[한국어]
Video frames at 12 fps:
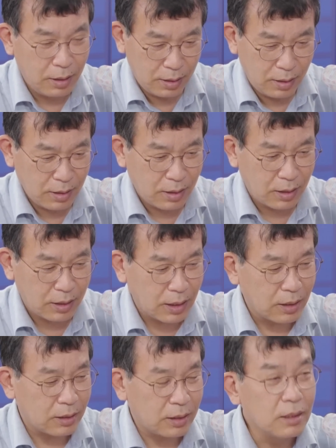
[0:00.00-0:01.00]
그저
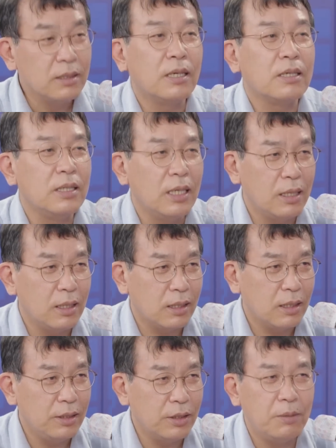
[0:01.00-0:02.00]
승정일
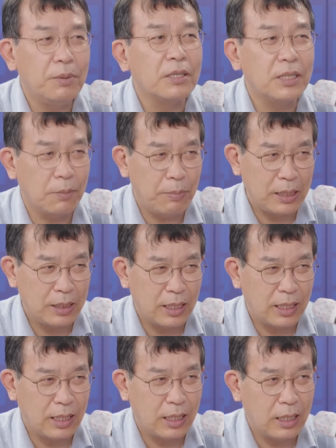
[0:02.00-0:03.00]
열병식
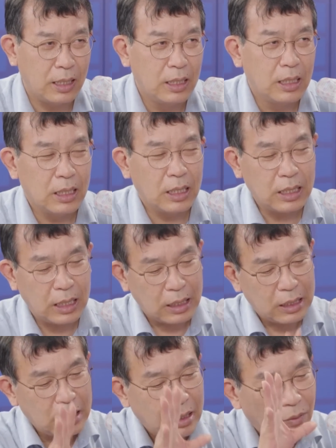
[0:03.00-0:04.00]
봤잖아. 그렇죠. 그러니까
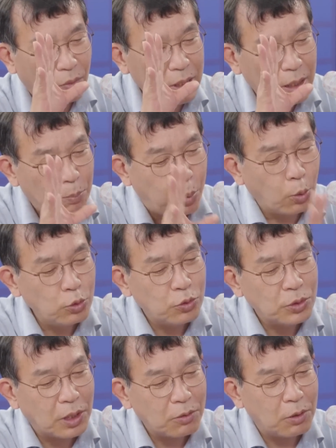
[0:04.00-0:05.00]
음. 원래 보수
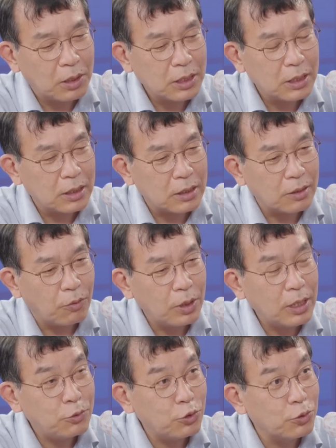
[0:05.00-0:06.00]
정권은
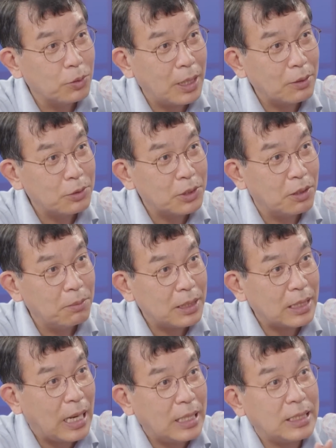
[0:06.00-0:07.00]
원래 중국하고 처음에
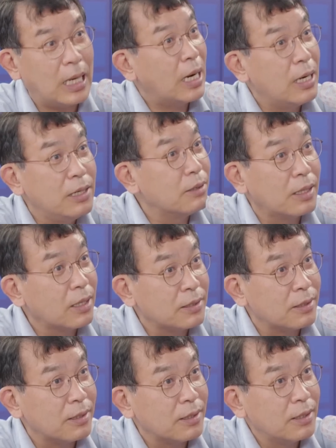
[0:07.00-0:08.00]
다 잘하려
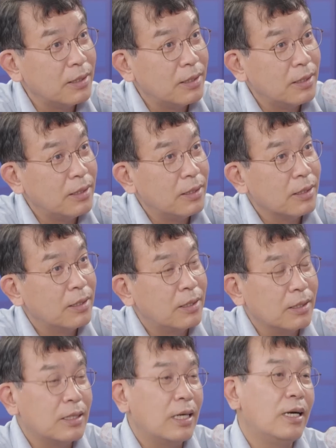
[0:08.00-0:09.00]
그랬어. 음.
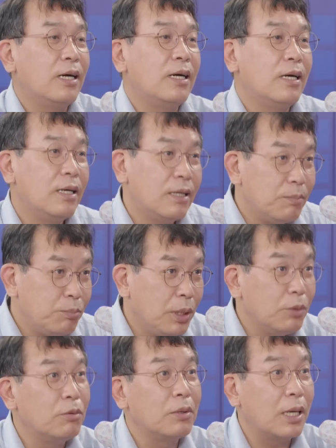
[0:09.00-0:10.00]
그러다가
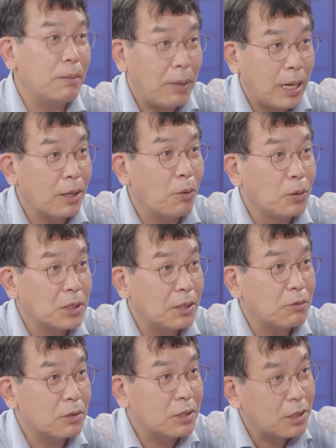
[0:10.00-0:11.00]
미국의 방해
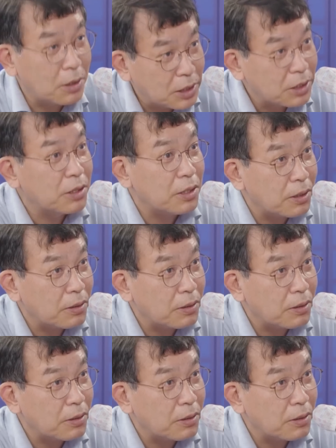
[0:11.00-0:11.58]
공작으로 틀어진 거예요.